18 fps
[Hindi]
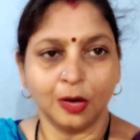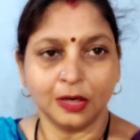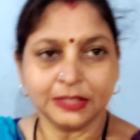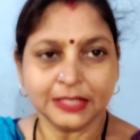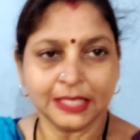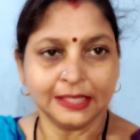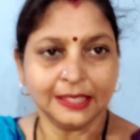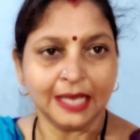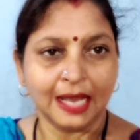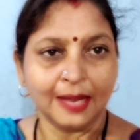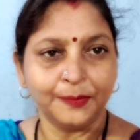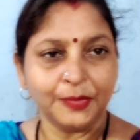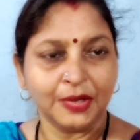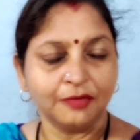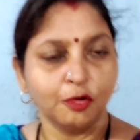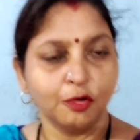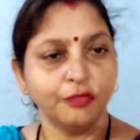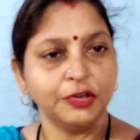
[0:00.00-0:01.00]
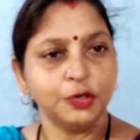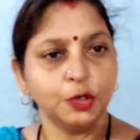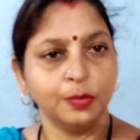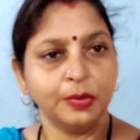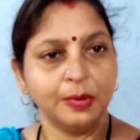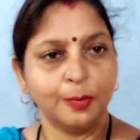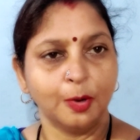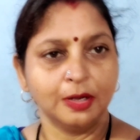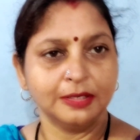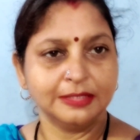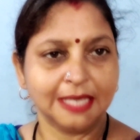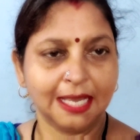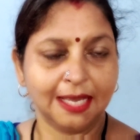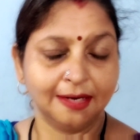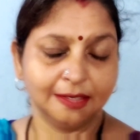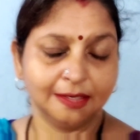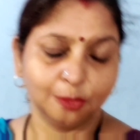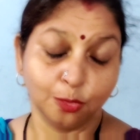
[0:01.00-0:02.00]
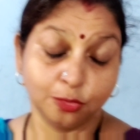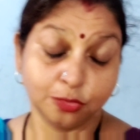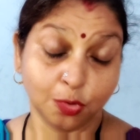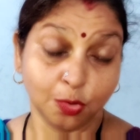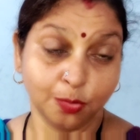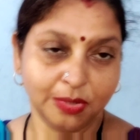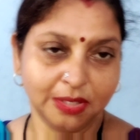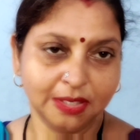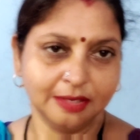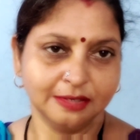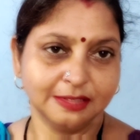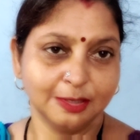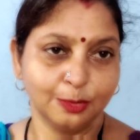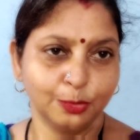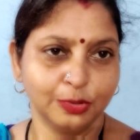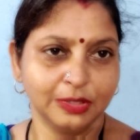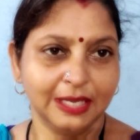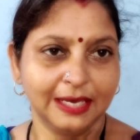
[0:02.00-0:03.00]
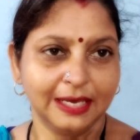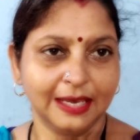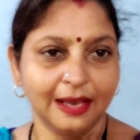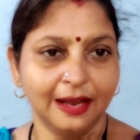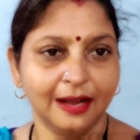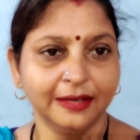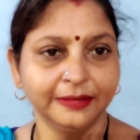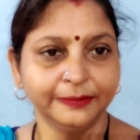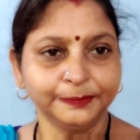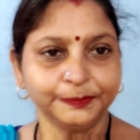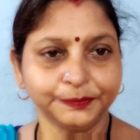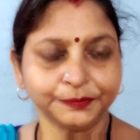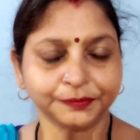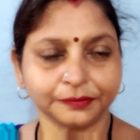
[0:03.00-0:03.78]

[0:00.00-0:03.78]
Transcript: और जल्दी आप तक वो वीडियो भी पहुंच जाएगा तो उसको भी ज़रूर देखिएगा